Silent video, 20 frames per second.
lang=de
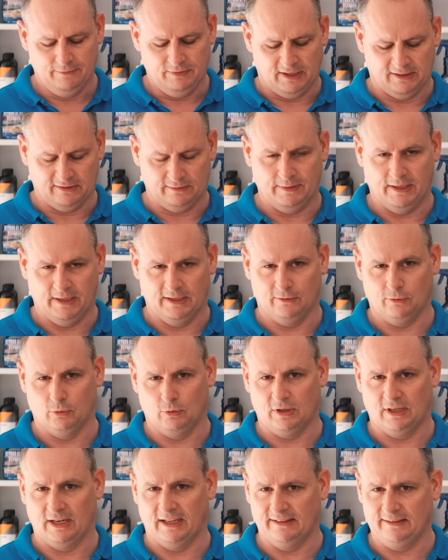das wären so
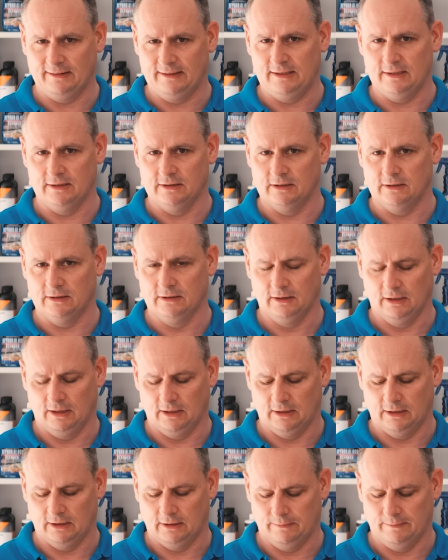klassische
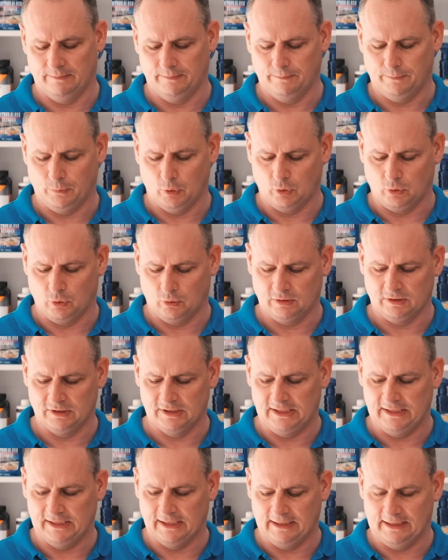ähm, Produkte,
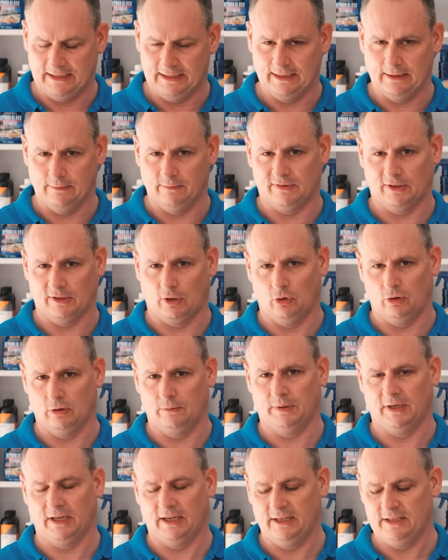die dann eher im
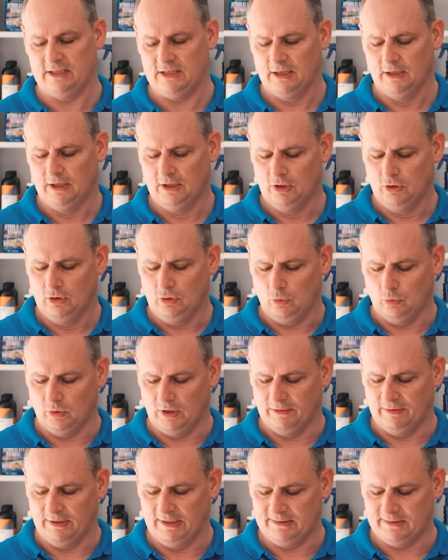sauren Bereich
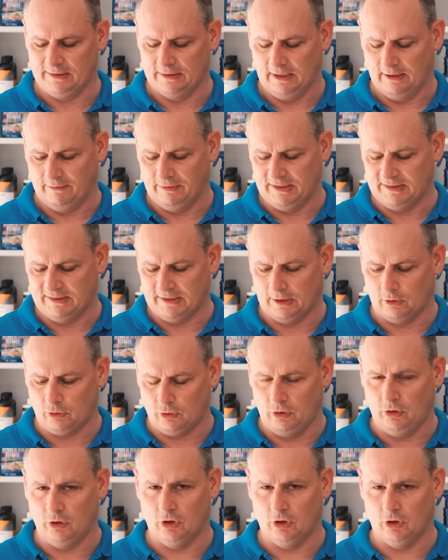unterwegs sind. Ja, wie gesagt, da könnt